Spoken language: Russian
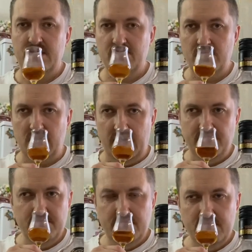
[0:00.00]
Ну
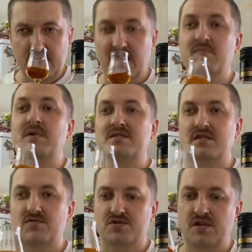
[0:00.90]
да, аромат
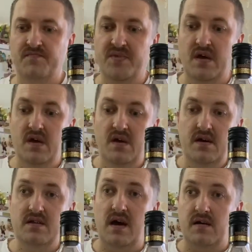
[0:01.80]
сложный.
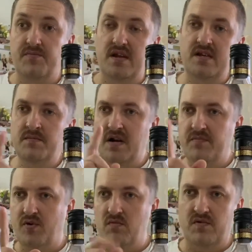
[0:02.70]
Итак, перед тем, как
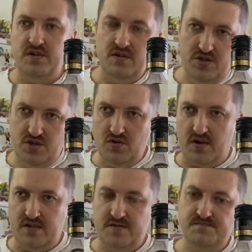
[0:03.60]
пробовать, еще
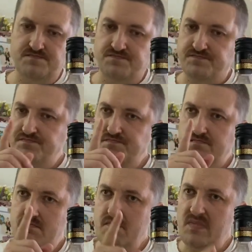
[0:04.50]
раз.
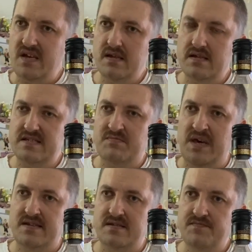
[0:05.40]

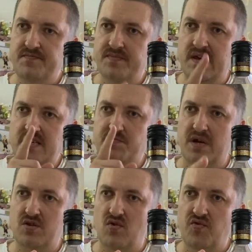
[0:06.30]
Смесь
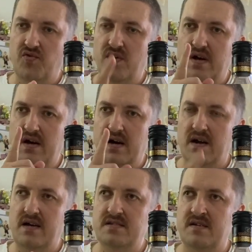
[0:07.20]
спиртов
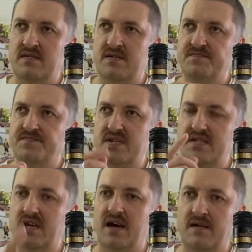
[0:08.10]
разного
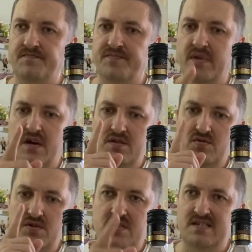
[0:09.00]
сырья.
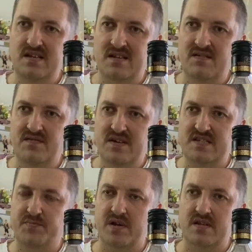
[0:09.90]
То есть и зерновые
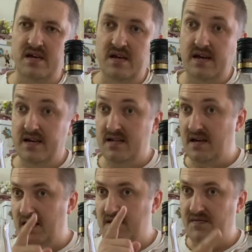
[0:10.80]
спирты, это
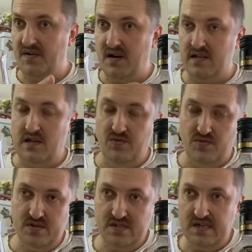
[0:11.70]
ректификат люкс,